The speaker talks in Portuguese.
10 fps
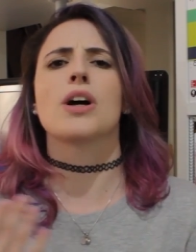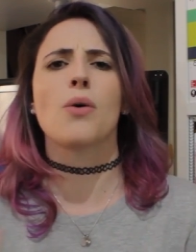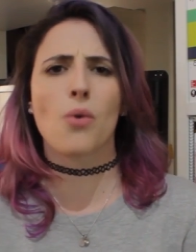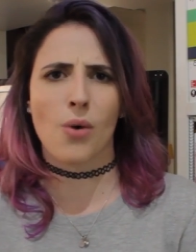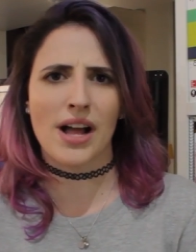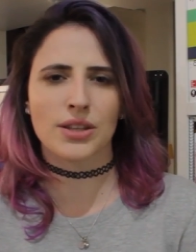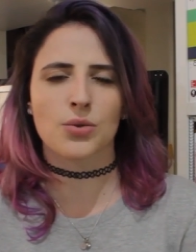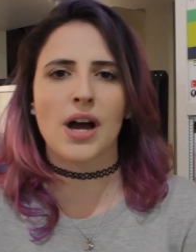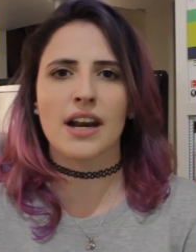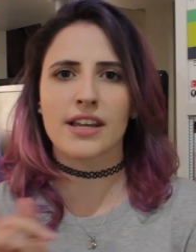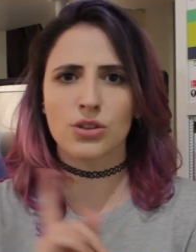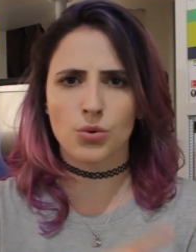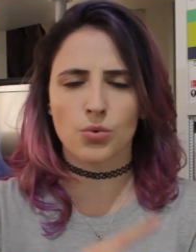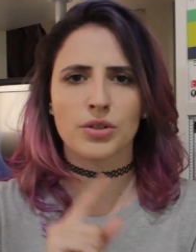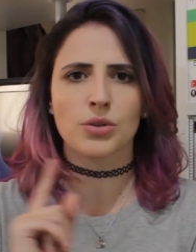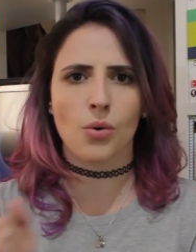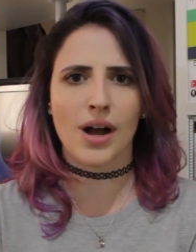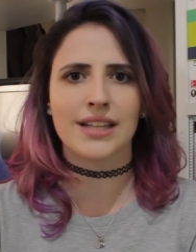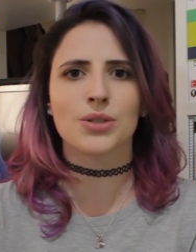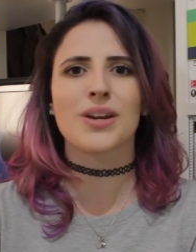Já o 4, além do 1 e do
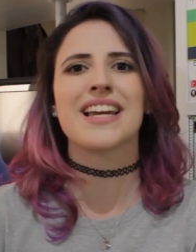4,